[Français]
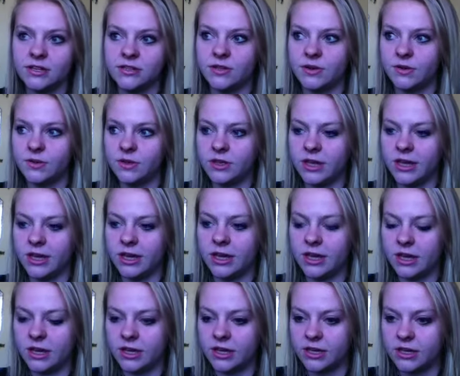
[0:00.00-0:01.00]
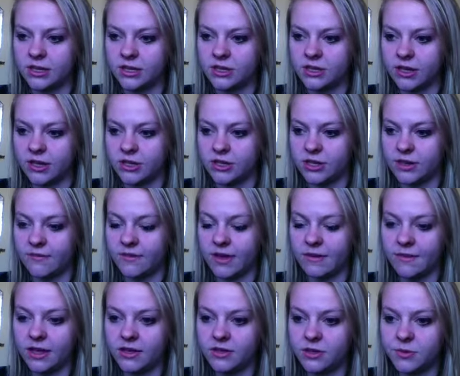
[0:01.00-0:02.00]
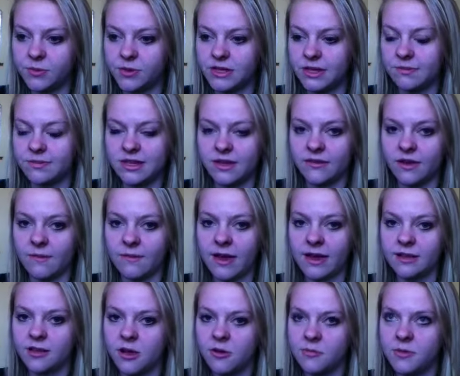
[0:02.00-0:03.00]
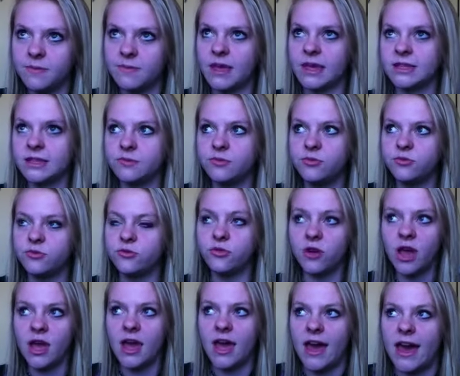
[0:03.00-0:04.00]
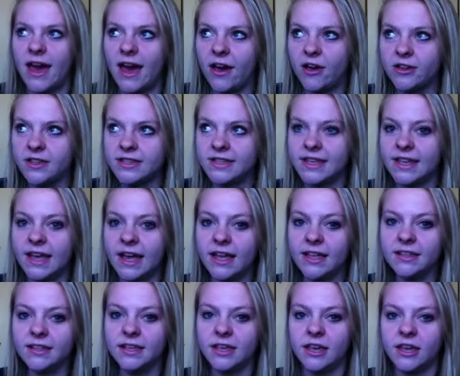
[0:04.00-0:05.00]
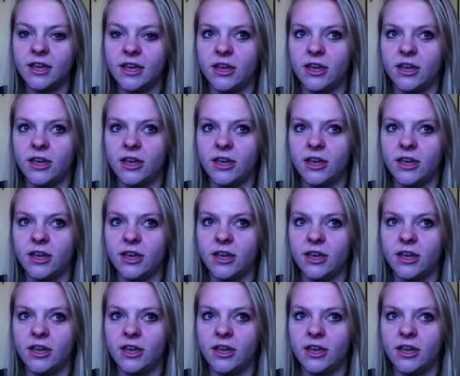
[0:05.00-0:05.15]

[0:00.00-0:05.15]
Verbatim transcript: Donc, euh, j'aime vraiment ça, puis ça me tient vraiment à cœur. Puis merci beaucoup à Océane.